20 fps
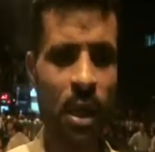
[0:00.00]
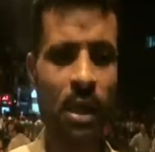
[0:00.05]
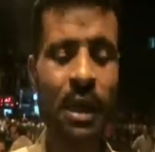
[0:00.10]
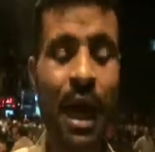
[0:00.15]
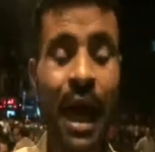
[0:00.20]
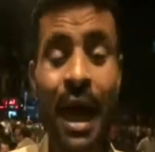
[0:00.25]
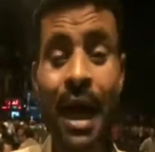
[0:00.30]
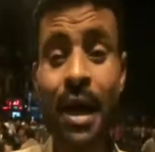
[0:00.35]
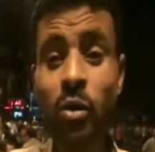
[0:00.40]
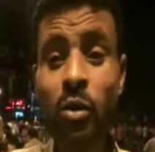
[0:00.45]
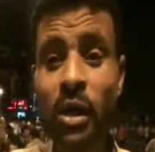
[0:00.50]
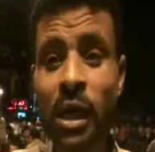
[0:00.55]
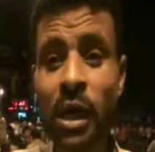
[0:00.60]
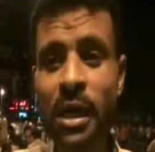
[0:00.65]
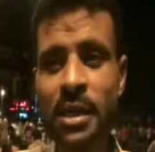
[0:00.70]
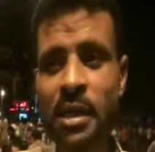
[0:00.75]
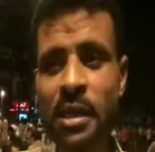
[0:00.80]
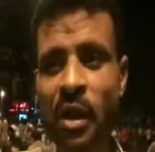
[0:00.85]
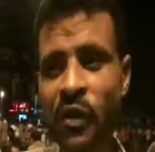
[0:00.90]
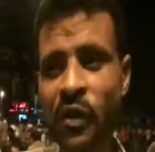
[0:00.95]
تعالوا ده
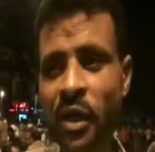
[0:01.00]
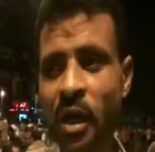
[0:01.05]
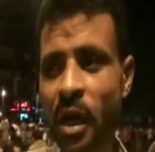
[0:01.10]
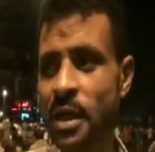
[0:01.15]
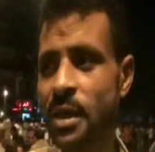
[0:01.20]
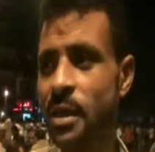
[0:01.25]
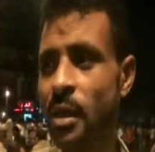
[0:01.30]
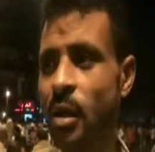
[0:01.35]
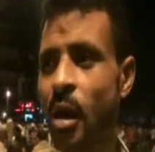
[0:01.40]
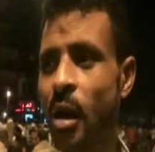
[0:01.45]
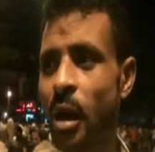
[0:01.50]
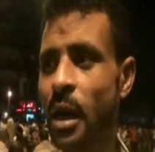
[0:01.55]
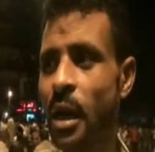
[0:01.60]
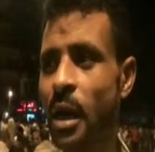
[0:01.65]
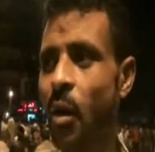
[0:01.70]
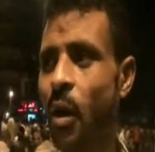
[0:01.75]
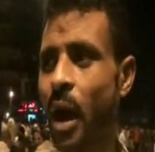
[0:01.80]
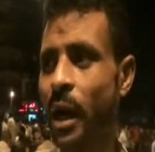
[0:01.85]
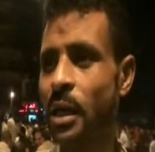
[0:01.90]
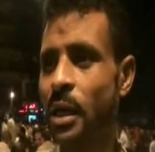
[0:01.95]
لسه في اسرار
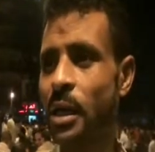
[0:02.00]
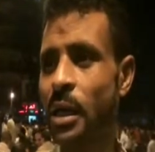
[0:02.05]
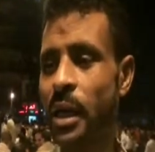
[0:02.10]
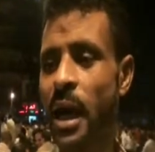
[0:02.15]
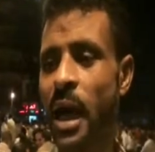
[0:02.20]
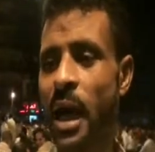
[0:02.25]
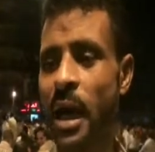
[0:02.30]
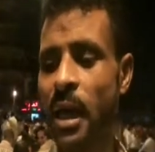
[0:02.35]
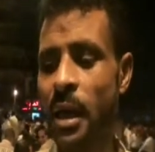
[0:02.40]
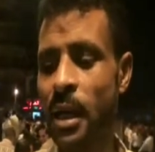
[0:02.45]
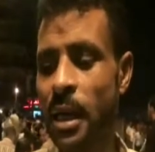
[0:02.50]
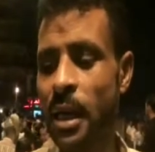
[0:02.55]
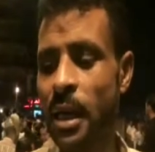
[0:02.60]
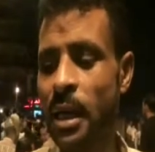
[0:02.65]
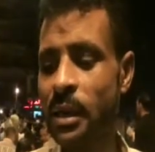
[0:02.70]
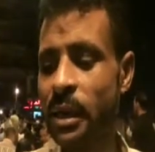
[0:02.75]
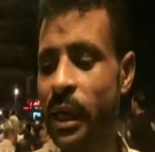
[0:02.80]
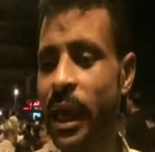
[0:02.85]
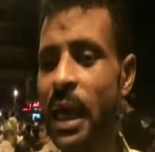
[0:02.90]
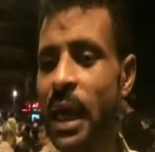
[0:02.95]
لو احكيها
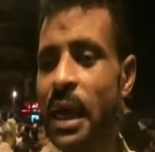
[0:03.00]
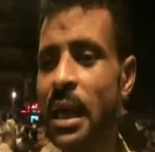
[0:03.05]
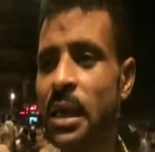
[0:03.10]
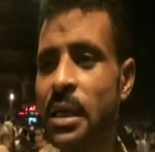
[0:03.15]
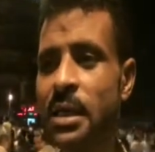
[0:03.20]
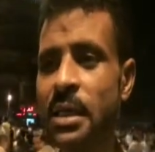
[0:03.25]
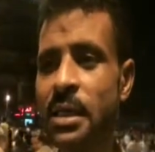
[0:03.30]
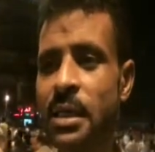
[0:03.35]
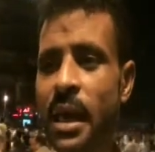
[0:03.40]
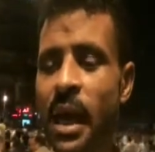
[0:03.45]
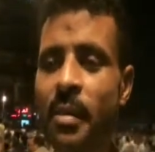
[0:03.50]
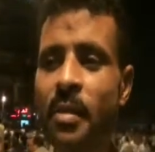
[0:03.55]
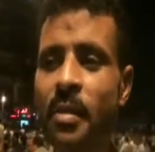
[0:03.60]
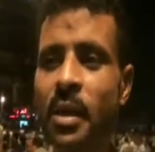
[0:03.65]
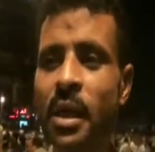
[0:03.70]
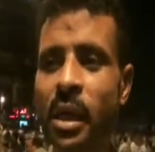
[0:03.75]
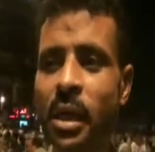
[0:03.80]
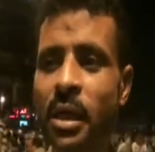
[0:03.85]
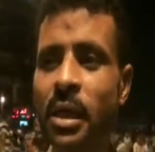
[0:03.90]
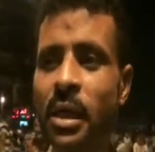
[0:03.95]
تخلي
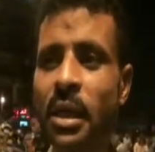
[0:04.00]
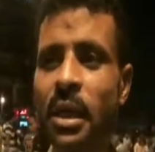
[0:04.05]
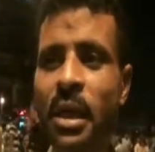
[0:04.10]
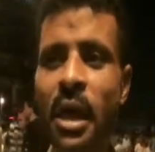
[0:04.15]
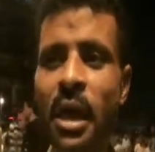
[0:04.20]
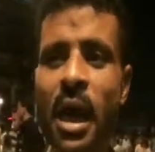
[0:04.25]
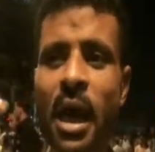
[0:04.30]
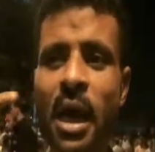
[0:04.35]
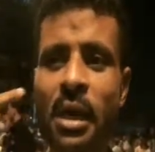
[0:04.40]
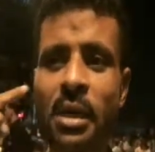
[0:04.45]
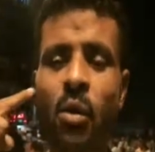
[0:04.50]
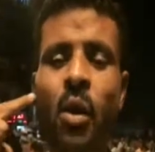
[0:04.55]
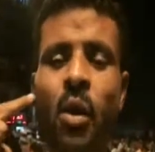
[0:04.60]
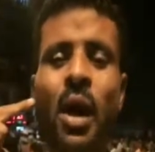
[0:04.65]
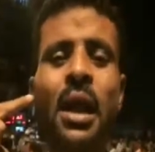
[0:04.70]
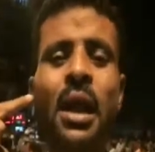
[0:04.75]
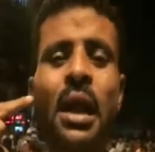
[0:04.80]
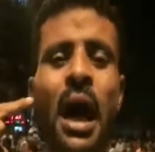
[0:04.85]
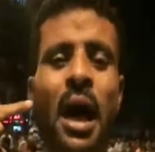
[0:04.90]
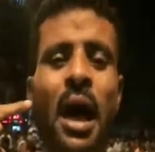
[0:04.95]
السامعين ليها
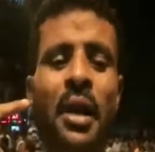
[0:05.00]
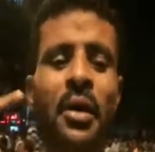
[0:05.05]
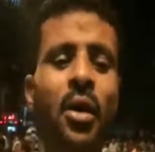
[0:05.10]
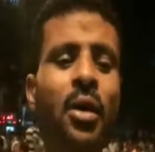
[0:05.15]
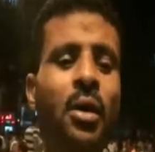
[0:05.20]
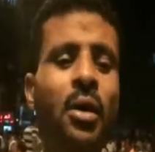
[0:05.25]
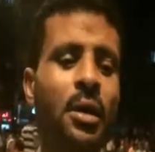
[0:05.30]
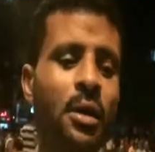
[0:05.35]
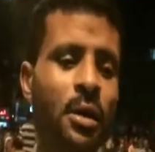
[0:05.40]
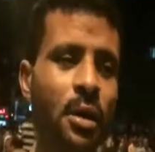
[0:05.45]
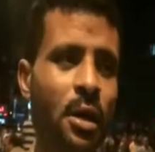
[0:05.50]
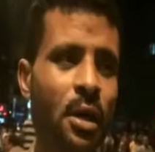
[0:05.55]
تولع نار